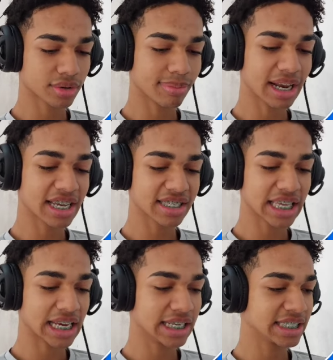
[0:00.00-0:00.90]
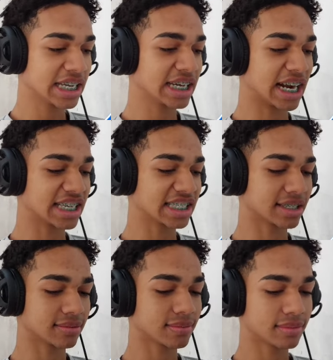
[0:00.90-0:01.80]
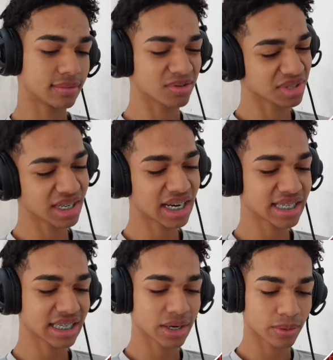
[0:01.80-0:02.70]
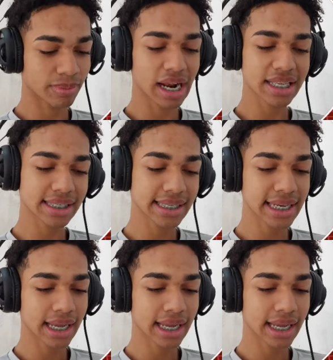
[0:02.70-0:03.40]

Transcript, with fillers: não, do palhacinho ali sem graça. Não sem graça não. Parece ser